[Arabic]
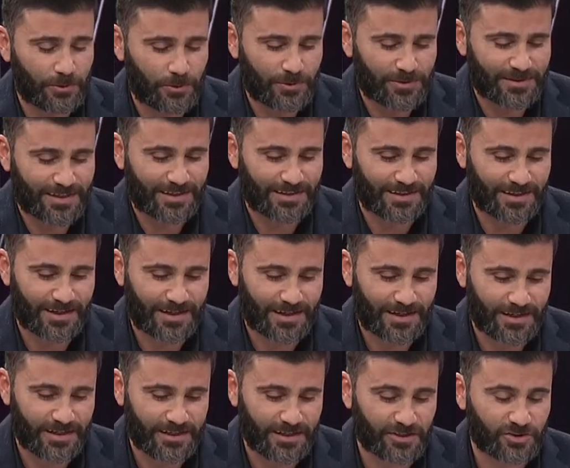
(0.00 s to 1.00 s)
كل سنة
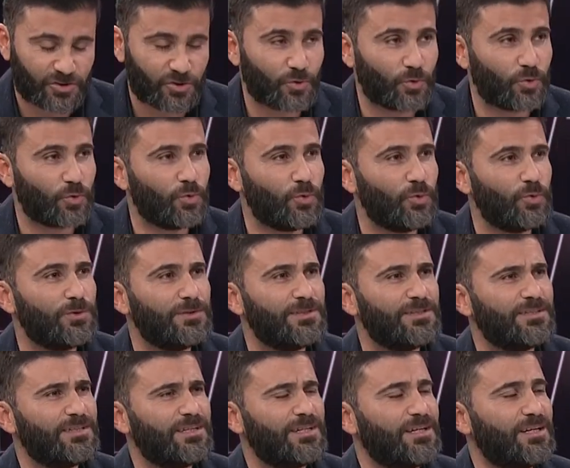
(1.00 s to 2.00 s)

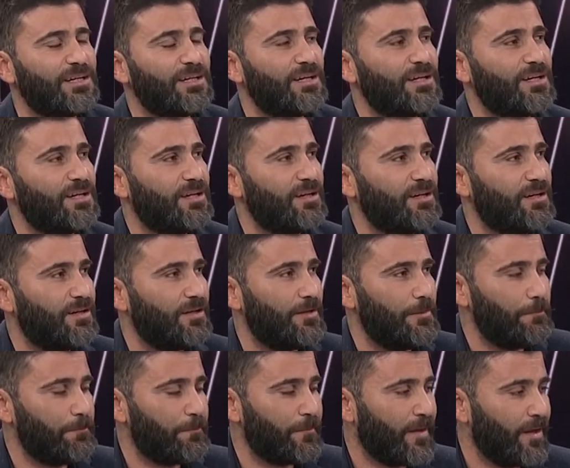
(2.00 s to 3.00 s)
ينشرون آه،
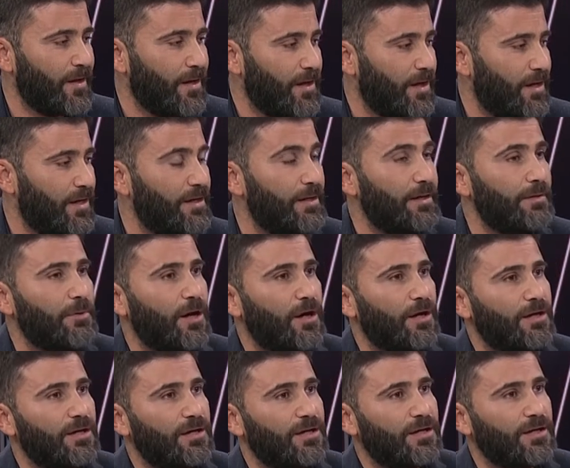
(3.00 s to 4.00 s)
آه،
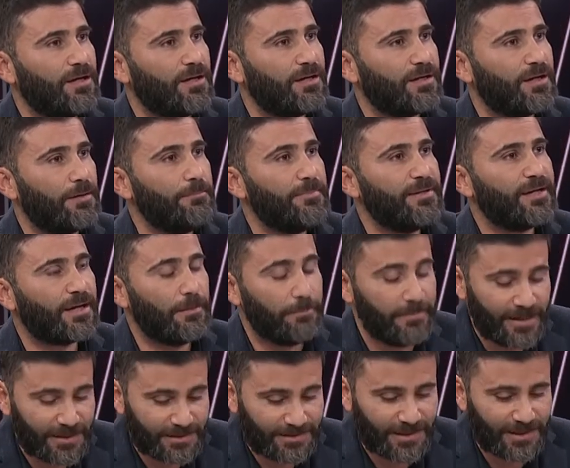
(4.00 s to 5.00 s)
آه،
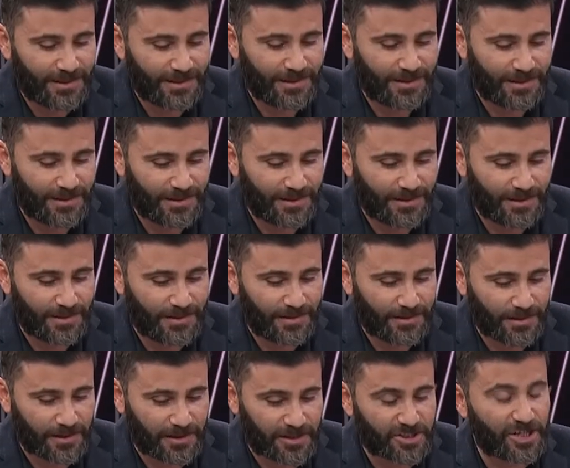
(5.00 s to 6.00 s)
كمية
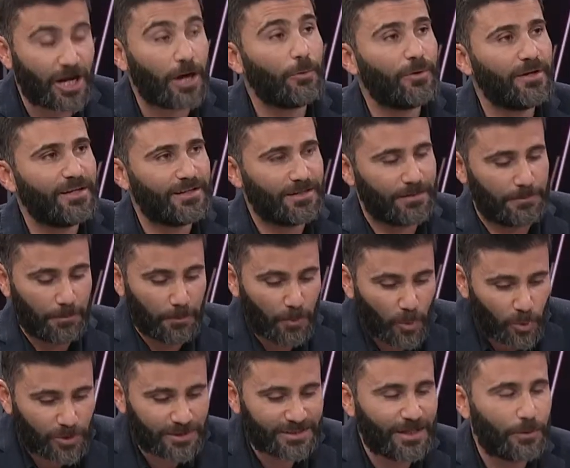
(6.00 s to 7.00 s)
الرشاوي
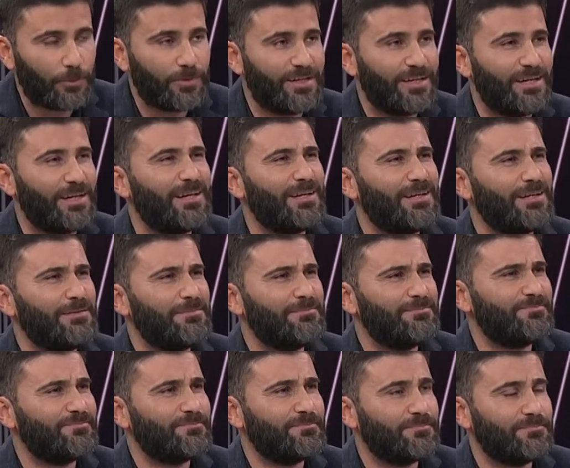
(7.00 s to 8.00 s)
كل دولة
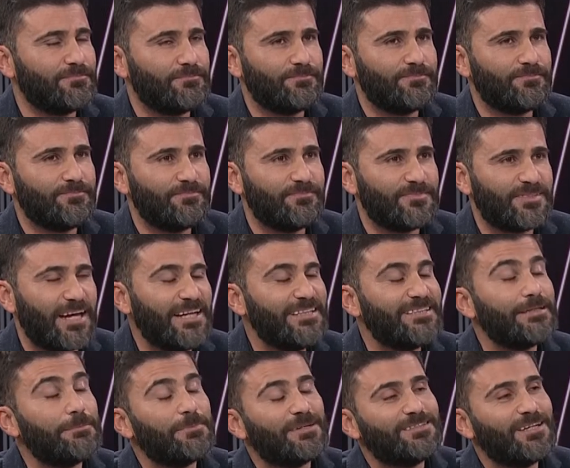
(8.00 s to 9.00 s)

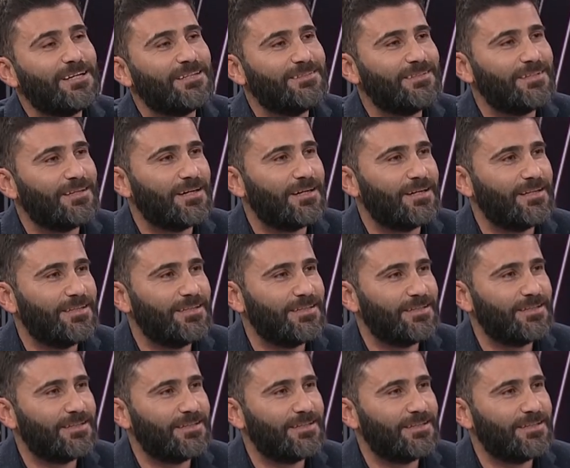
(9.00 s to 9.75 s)
ساعدني مدادة